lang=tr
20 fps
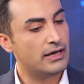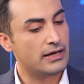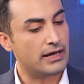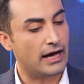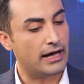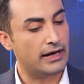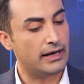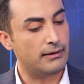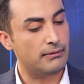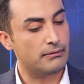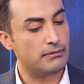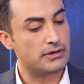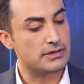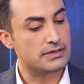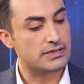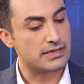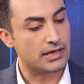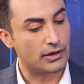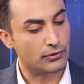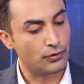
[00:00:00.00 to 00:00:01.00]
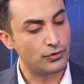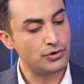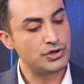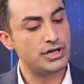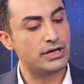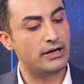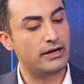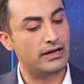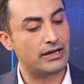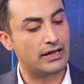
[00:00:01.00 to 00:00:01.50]
yani
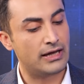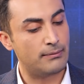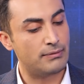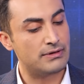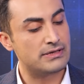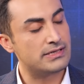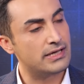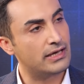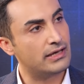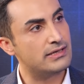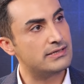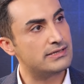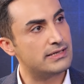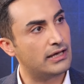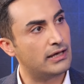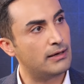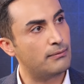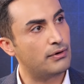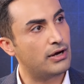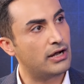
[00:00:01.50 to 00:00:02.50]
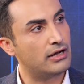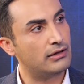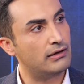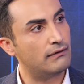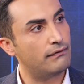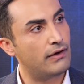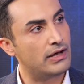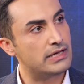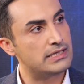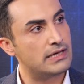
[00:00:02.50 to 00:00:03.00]
Satoshi'nin 2008'deki bıraktığı
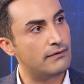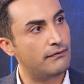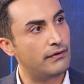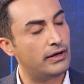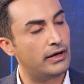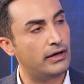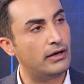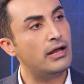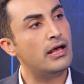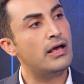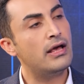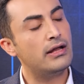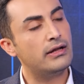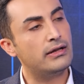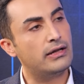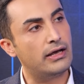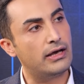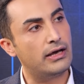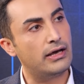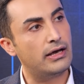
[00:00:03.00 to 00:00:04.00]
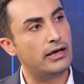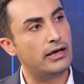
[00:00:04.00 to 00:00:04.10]
felsefenin e,